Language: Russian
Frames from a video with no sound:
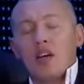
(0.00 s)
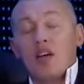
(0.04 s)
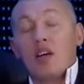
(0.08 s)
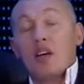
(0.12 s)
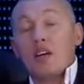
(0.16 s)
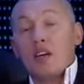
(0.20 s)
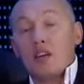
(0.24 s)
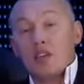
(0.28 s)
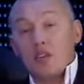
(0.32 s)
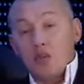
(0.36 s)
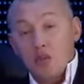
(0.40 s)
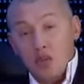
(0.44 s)

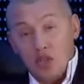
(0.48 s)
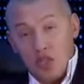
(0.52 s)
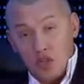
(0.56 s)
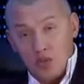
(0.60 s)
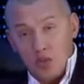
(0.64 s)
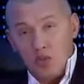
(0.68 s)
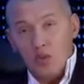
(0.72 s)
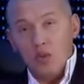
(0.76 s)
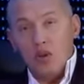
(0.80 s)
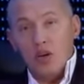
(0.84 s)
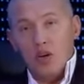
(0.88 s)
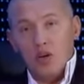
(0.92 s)
Есть очень
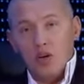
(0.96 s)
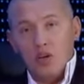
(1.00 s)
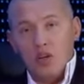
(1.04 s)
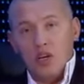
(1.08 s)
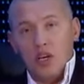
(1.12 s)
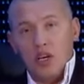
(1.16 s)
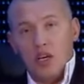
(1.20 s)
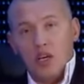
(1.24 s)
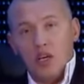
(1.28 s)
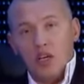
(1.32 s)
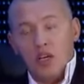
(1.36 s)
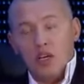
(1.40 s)
много
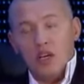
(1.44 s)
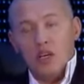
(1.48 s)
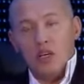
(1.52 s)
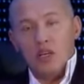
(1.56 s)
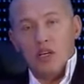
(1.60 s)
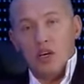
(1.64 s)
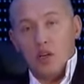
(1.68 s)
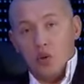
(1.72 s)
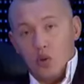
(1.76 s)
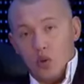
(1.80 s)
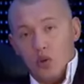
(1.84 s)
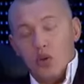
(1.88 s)
людей,
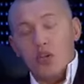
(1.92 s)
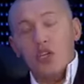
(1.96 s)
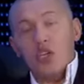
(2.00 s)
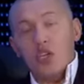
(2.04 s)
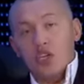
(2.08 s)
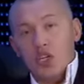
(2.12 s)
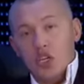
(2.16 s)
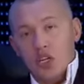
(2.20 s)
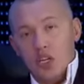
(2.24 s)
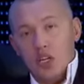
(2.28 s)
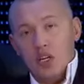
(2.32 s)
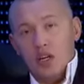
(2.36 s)
которые
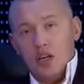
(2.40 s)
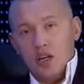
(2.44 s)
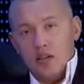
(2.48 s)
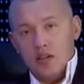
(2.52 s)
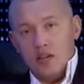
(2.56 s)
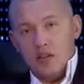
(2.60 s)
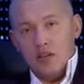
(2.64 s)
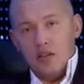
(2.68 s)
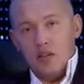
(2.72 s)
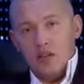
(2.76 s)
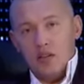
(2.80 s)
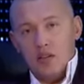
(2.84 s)

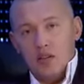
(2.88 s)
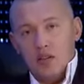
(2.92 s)
женились.